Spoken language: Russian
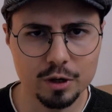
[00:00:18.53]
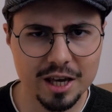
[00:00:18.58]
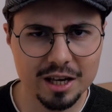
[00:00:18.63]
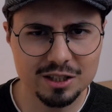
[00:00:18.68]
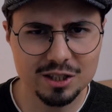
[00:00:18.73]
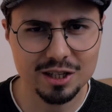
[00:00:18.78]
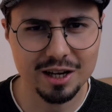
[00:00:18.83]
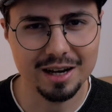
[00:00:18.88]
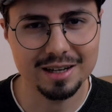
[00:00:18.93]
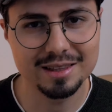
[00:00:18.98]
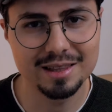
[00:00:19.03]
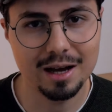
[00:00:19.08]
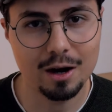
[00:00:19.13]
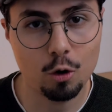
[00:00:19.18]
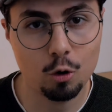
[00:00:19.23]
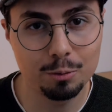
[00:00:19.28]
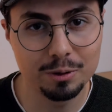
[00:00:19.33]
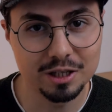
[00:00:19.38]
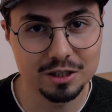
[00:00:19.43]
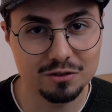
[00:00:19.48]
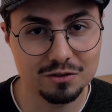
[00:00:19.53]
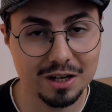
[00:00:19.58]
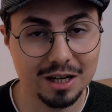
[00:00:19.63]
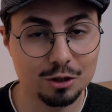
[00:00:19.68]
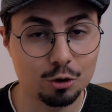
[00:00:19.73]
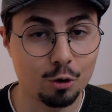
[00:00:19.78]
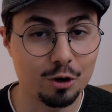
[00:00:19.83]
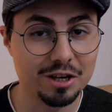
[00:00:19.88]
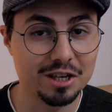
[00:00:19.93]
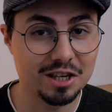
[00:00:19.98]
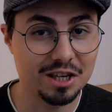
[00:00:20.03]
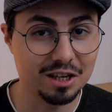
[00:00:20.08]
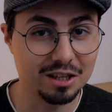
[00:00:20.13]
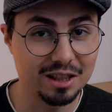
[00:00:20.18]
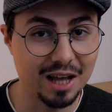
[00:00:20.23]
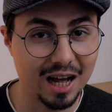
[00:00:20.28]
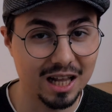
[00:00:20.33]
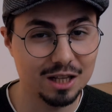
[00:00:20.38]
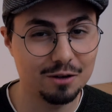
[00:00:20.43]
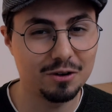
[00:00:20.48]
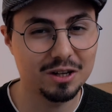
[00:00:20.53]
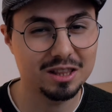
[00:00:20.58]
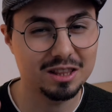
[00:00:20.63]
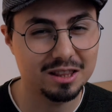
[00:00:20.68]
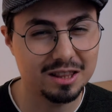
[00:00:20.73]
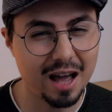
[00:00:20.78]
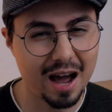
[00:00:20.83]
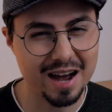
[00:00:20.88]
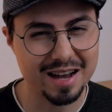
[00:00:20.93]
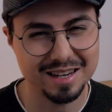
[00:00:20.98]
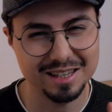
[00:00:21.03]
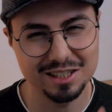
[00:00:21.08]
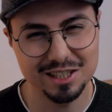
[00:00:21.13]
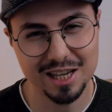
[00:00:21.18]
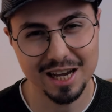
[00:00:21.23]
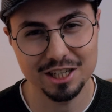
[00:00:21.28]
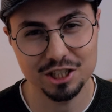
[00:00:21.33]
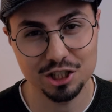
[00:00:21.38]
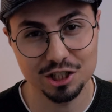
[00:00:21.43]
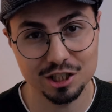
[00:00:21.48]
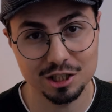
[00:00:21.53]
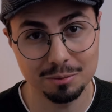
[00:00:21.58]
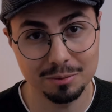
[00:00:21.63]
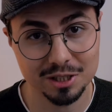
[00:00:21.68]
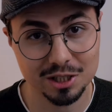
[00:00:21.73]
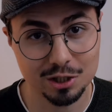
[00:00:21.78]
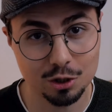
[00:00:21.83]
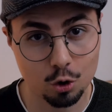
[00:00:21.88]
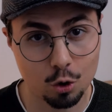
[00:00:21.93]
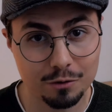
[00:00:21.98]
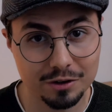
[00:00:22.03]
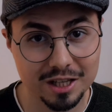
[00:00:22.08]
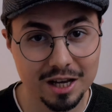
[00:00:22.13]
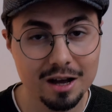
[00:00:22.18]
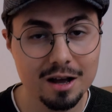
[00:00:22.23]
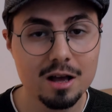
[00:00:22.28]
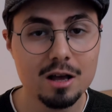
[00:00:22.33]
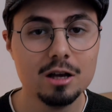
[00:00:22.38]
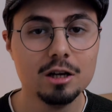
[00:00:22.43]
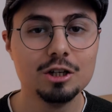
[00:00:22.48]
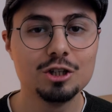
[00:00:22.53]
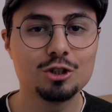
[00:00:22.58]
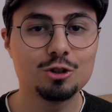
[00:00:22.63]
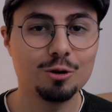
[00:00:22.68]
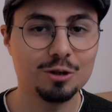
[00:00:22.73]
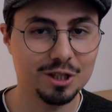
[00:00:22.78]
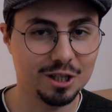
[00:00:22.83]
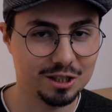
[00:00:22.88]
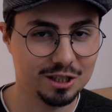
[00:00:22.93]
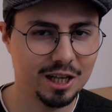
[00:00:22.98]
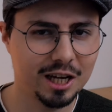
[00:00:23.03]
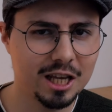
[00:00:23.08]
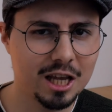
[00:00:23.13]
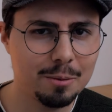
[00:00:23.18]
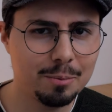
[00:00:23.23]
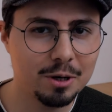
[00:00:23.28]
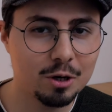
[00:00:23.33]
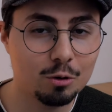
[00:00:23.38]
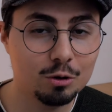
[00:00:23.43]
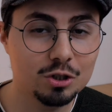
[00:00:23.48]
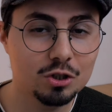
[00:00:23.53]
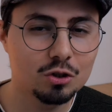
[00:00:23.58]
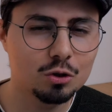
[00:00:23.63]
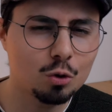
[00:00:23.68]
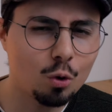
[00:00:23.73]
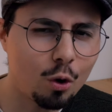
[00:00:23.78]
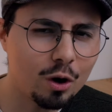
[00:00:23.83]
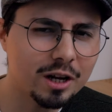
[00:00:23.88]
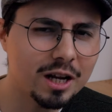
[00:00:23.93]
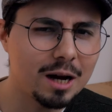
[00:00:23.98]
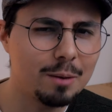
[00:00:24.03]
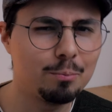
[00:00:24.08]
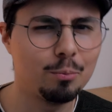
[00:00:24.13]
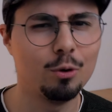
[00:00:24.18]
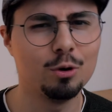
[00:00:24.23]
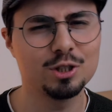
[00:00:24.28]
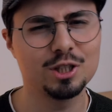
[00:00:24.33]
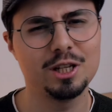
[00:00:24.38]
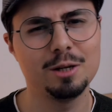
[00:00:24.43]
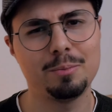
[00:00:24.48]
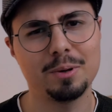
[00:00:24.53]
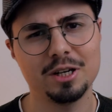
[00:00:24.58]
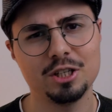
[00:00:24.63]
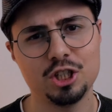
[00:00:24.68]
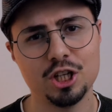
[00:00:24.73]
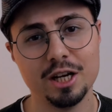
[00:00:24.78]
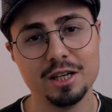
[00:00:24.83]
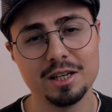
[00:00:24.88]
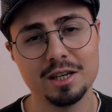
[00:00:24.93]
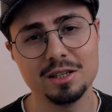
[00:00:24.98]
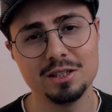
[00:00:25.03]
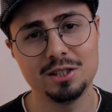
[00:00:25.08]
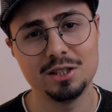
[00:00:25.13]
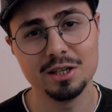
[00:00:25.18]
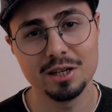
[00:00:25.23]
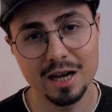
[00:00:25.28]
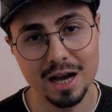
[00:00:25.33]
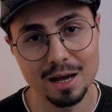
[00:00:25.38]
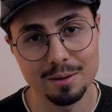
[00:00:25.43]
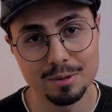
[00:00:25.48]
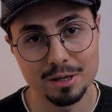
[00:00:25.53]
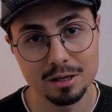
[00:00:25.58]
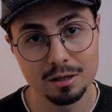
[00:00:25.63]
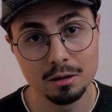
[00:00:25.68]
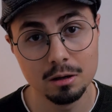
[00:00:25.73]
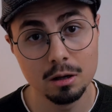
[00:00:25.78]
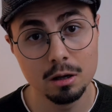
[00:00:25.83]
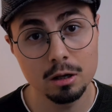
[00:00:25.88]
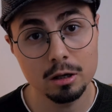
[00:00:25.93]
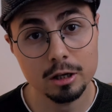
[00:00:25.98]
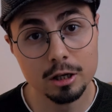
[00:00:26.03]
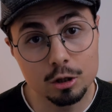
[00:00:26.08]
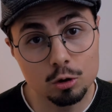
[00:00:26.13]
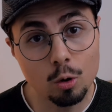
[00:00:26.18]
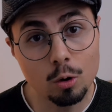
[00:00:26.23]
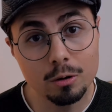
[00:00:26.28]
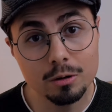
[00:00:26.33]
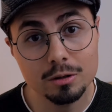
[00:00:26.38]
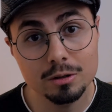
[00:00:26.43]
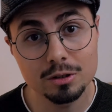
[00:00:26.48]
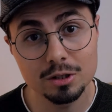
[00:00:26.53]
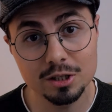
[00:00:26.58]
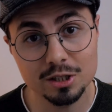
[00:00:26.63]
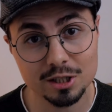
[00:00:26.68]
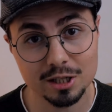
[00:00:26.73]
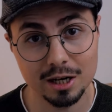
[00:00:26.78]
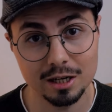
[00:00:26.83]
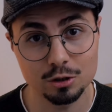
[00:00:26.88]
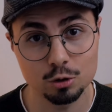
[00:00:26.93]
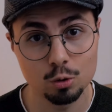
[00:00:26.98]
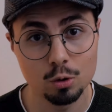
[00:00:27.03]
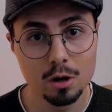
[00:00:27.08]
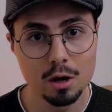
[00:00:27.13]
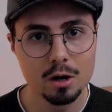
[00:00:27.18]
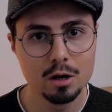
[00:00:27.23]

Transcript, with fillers: есть одна область, в которой Кидалова так изящно замаскирована, что осознание приходит только после прощания с деньгами. И то не сразу.